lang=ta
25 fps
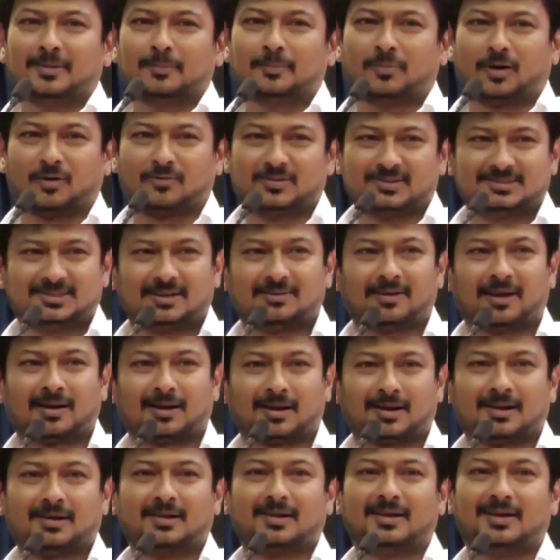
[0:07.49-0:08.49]
ப்ரொஃபஸர்
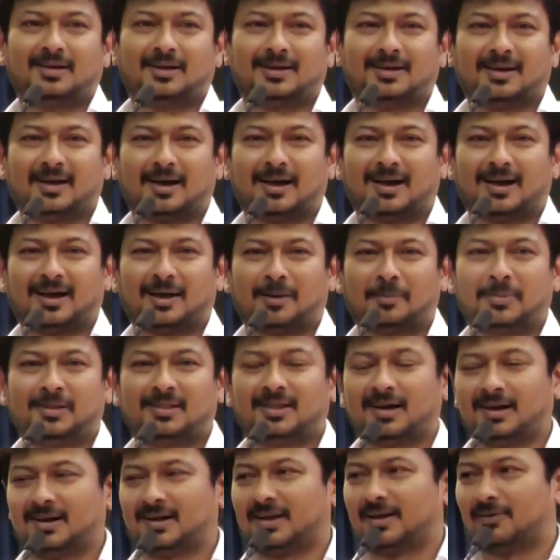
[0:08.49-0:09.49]
வர்றாரு அப்படி
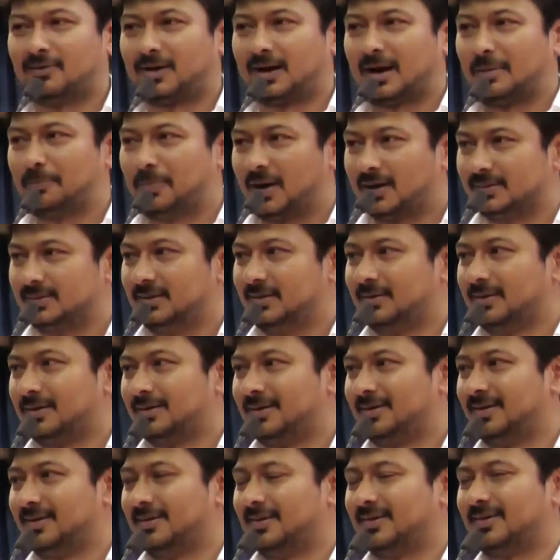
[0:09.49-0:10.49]
தான் நீங்கள் அவரெல்லாம்
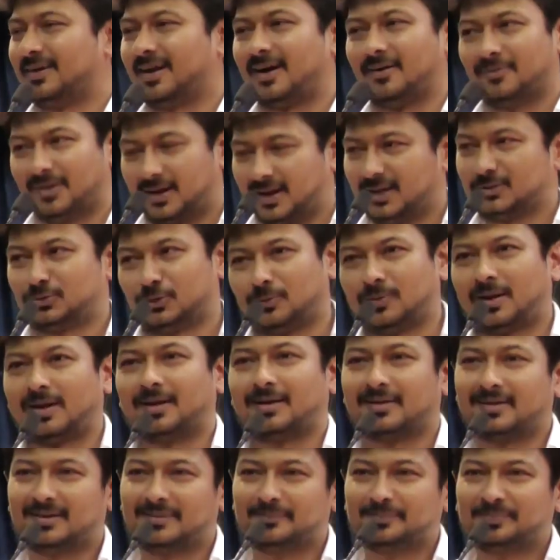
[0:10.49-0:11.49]
பார்த்தீங்கன்னு அவரே
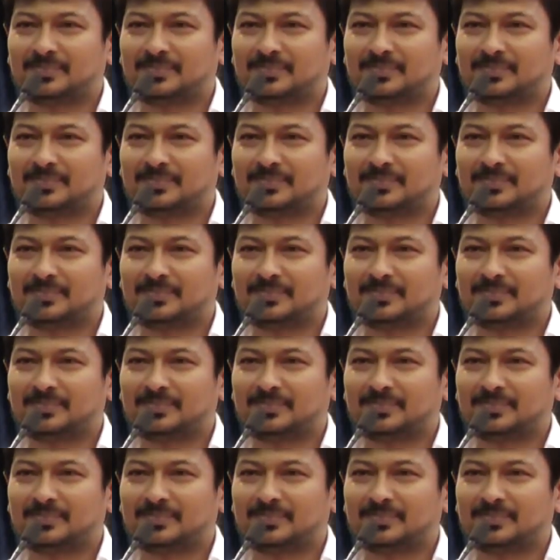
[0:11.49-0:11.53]
சொன்னார்